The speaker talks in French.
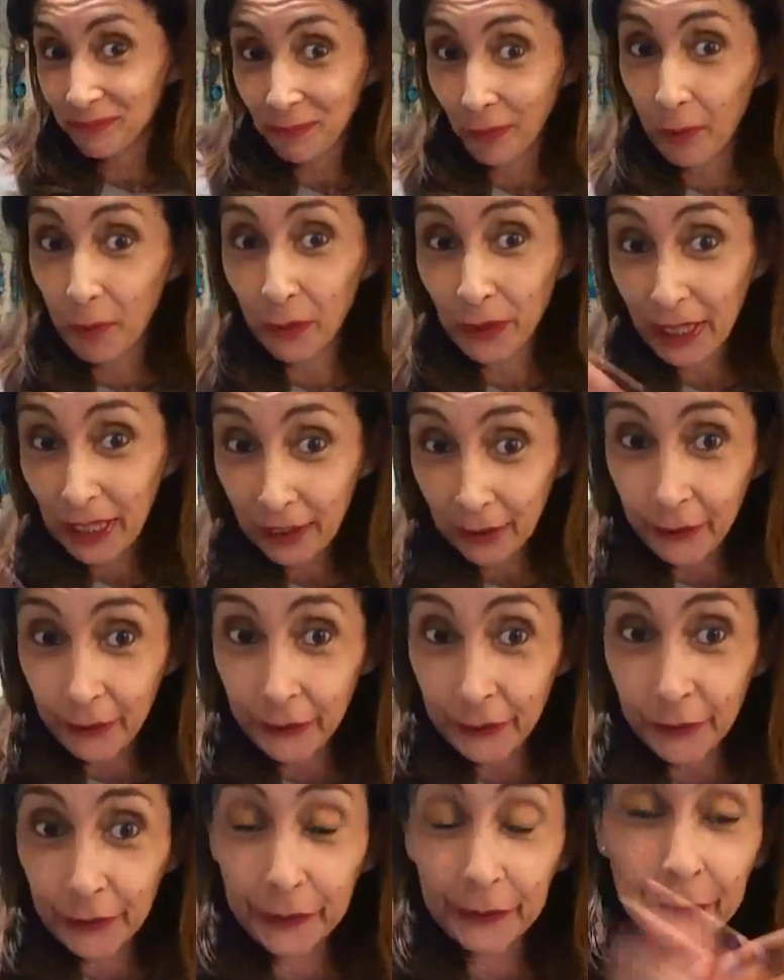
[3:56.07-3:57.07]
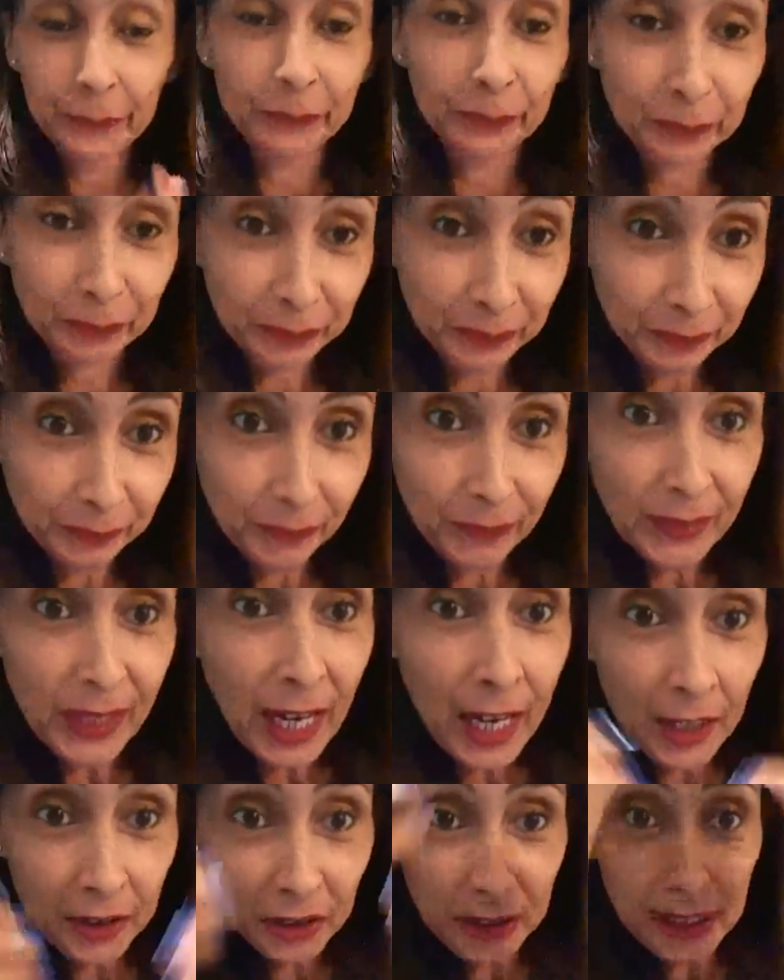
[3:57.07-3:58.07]
même en allant... Euh,
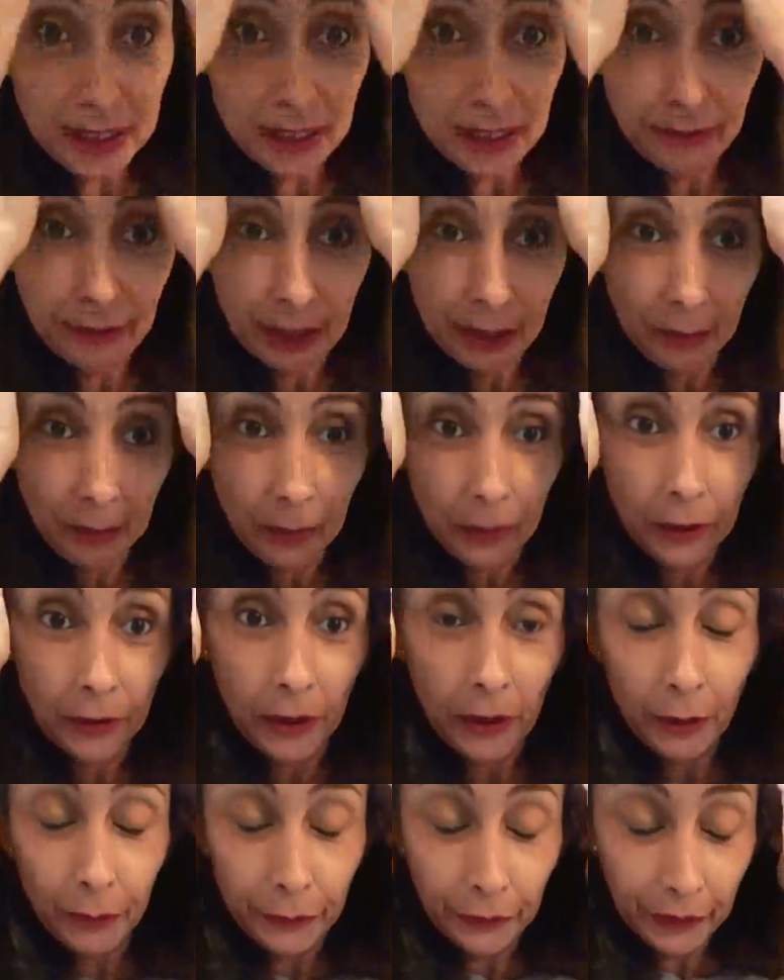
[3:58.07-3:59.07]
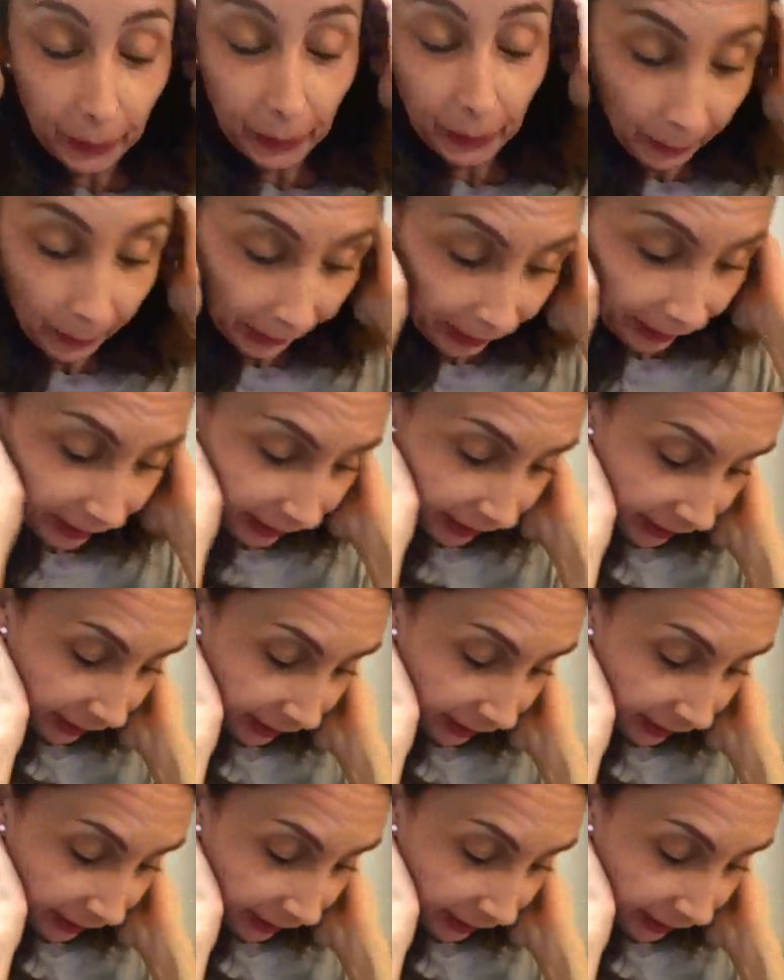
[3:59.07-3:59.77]
acheter ses vêtements en friperie.